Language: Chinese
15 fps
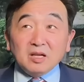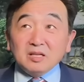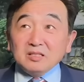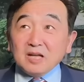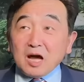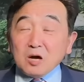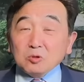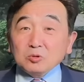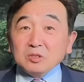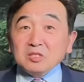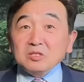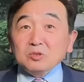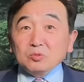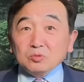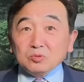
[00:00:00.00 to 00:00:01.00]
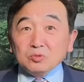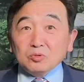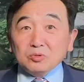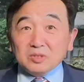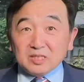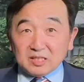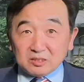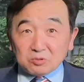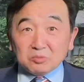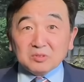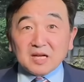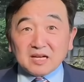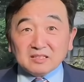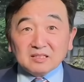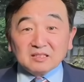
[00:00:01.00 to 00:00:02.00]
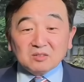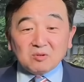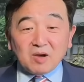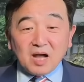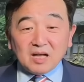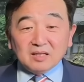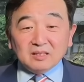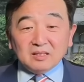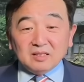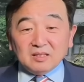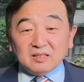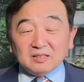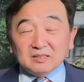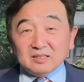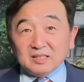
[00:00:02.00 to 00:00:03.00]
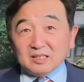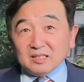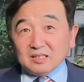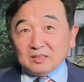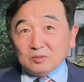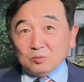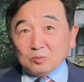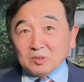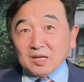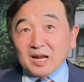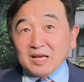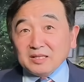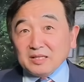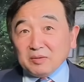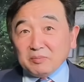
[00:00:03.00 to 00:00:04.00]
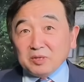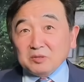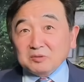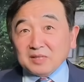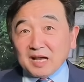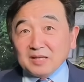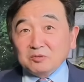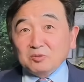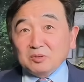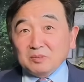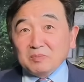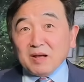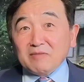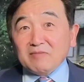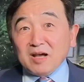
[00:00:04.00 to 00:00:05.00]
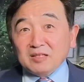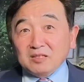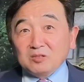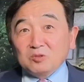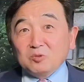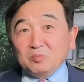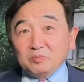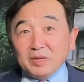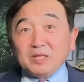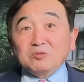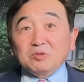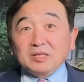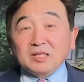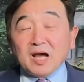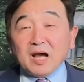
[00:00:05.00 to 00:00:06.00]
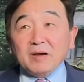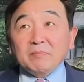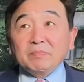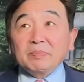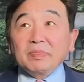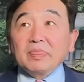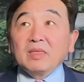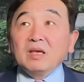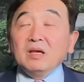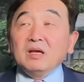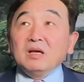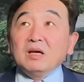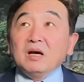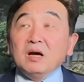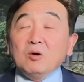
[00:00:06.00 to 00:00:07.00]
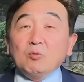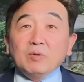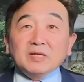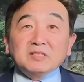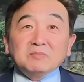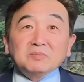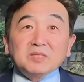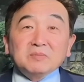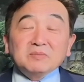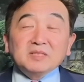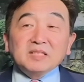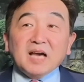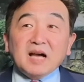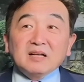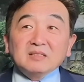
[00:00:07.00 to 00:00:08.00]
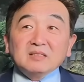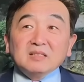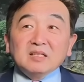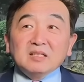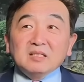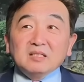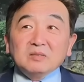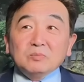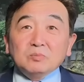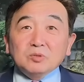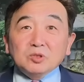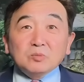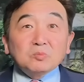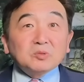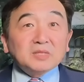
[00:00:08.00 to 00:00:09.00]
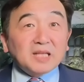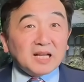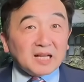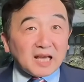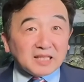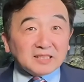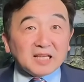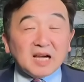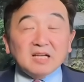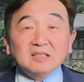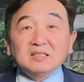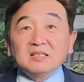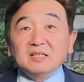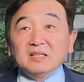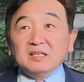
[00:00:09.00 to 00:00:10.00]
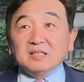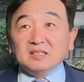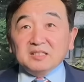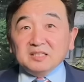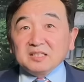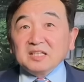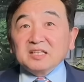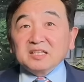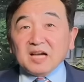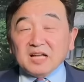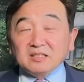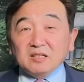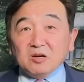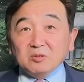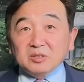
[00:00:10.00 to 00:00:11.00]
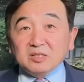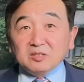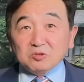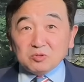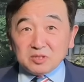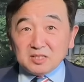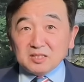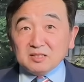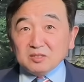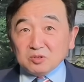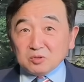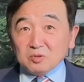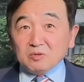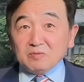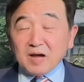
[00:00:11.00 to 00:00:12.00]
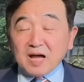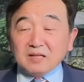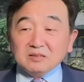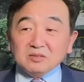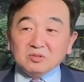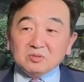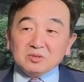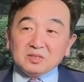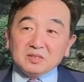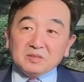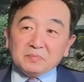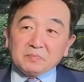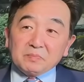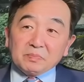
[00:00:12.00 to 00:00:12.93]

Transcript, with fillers: 然后试图去结束战争的话，那乌克兰也没有太多的办法能够面对他啊。为什么这么讲？呃，就目前来讲。你可以看到一个最新的说法，就是